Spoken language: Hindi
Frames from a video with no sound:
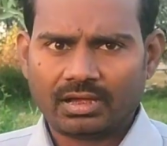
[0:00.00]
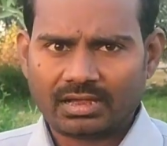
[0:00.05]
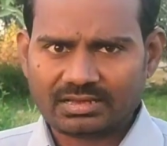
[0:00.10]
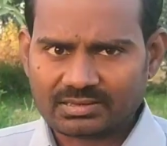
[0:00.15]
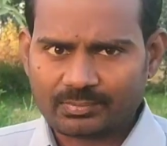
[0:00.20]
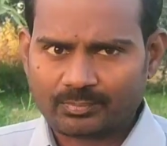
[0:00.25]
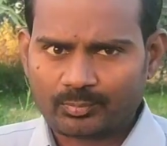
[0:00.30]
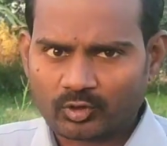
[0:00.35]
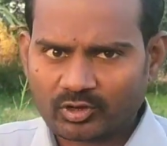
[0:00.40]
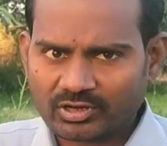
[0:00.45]

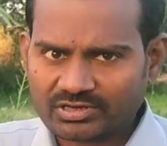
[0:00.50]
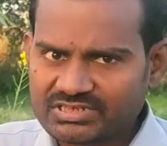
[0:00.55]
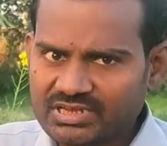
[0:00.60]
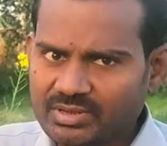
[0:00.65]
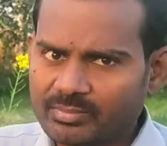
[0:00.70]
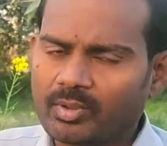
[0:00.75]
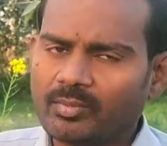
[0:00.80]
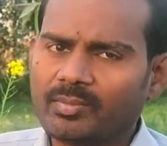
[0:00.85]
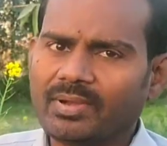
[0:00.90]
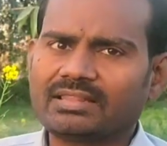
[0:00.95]
अच्छा
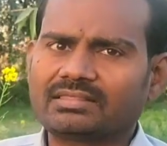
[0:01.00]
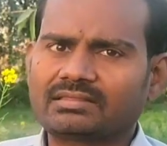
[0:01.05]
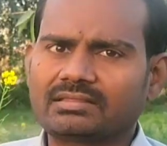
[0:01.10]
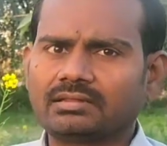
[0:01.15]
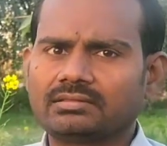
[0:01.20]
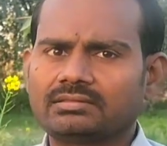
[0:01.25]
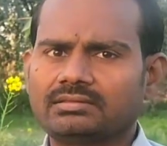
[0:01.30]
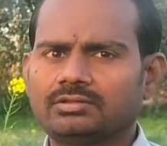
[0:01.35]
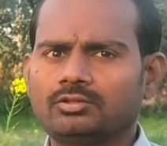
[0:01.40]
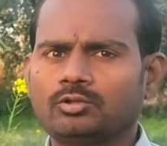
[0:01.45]
पोटेशियम की बात
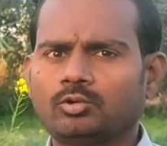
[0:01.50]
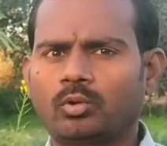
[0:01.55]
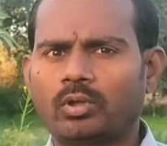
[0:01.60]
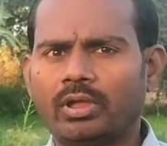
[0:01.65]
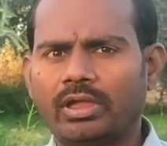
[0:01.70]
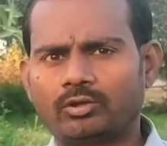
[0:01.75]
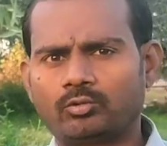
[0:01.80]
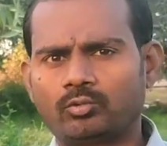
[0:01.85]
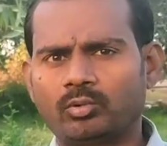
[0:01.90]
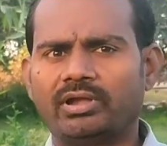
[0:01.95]
करते हैं तो
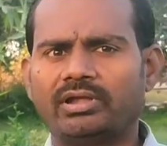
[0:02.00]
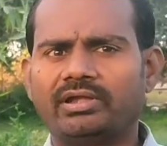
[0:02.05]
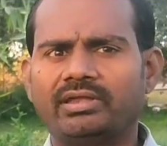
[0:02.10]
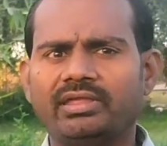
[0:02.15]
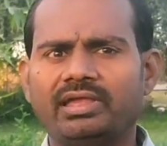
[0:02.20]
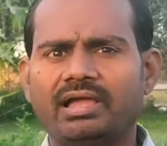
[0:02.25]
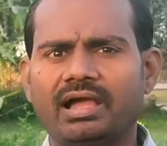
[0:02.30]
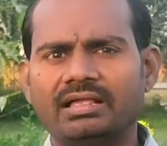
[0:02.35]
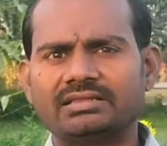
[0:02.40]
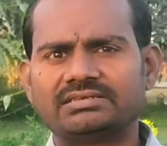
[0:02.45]
के
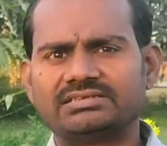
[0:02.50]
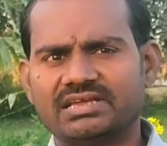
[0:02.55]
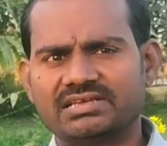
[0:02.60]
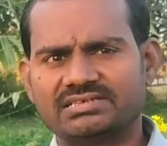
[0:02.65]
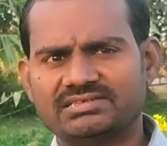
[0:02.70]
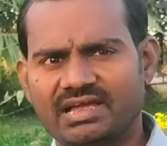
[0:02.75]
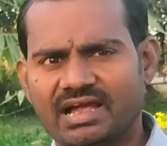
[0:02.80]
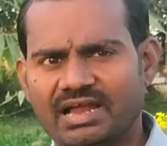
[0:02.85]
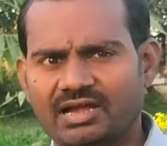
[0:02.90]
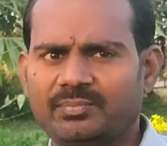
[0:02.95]
ट्वेंटी छः
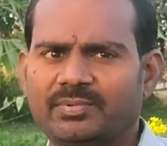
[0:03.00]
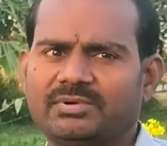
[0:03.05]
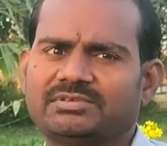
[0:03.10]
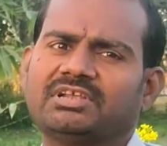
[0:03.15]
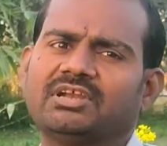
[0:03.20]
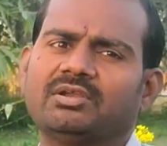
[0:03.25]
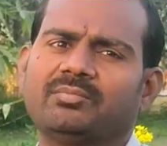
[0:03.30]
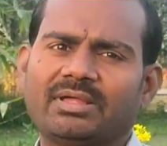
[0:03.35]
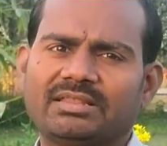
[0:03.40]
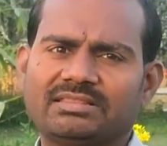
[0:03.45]
से आठ
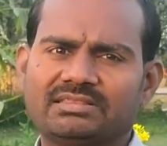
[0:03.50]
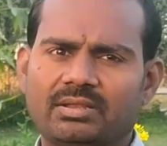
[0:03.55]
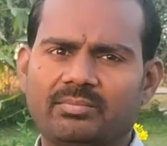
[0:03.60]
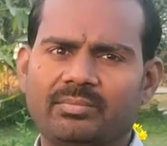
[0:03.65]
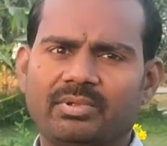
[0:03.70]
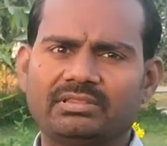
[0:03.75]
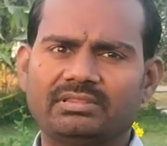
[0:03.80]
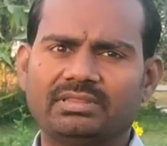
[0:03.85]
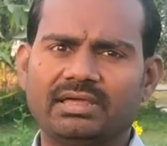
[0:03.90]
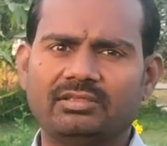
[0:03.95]
परसेंट मात्रा
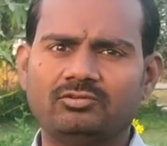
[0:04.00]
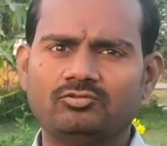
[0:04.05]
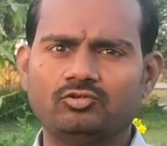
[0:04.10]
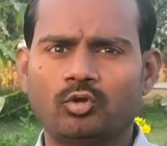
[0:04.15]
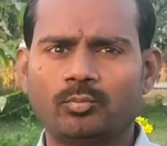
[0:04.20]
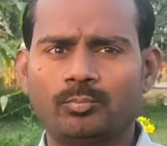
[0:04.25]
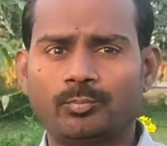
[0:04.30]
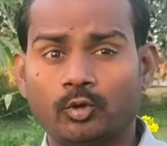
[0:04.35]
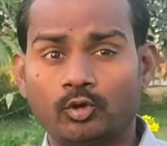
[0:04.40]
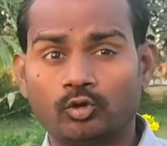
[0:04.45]
मिलता है जो
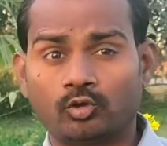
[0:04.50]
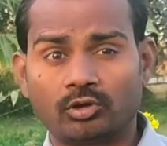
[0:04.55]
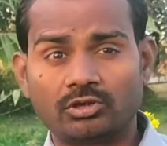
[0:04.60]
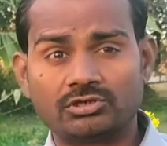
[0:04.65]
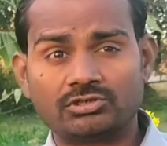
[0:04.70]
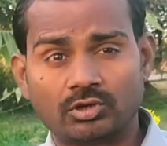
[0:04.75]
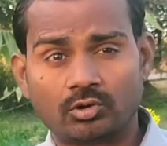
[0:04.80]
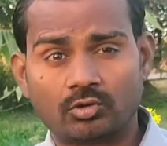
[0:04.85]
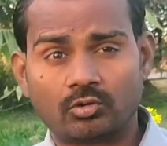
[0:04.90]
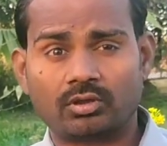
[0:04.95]
कि पौधों की
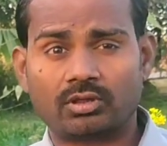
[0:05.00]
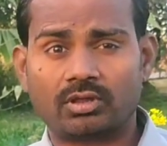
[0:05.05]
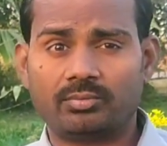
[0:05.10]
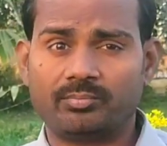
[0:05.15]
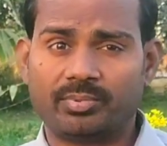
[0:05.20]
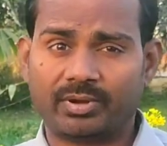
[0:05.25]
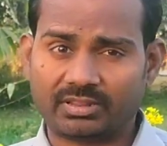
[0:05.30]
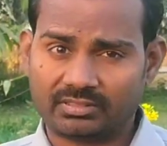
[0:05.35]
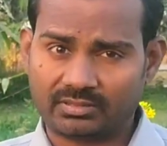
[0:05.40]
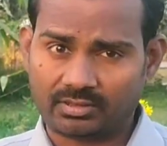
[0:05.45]
जड़ों की
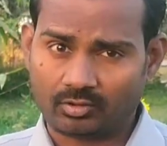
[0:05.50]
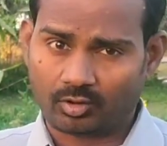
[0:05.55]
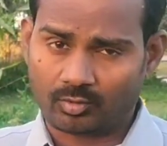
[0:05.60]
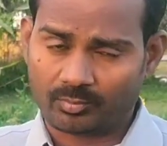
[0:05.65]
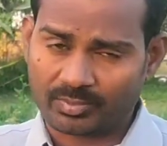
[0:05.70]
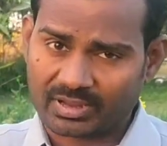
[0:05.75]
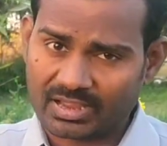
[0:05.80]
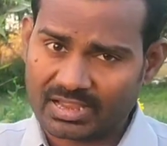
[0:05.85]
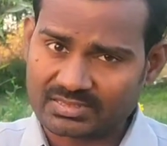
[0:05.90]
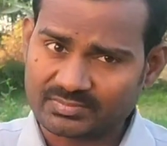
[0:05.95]
वृद्धि और
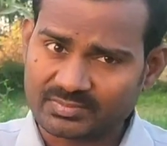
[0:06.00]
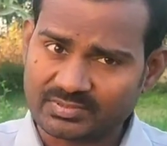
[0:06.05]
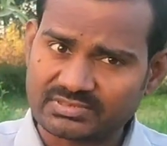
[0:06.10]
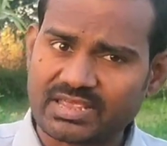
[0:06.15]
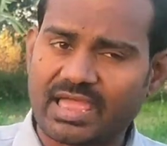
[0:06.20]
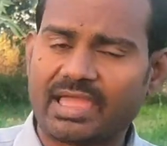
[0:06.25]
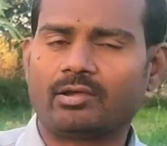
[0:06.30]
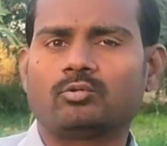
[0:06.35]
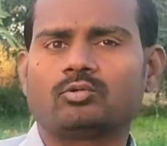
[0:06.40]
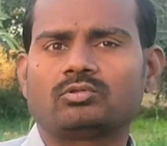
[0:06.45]
विकास में
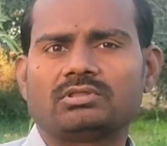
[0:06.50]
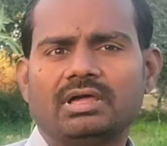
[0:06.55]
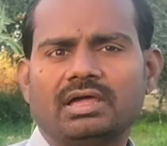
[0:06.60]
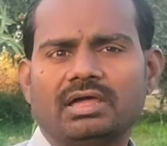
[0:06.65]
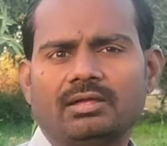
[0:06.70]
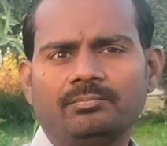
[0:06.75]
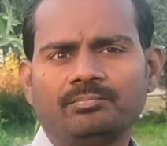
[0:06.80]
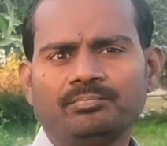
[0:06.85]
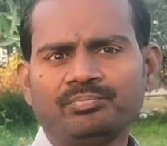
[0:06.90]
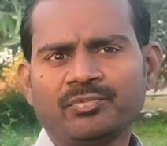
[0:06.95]
सहायक होता
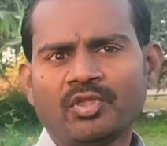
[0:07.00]
है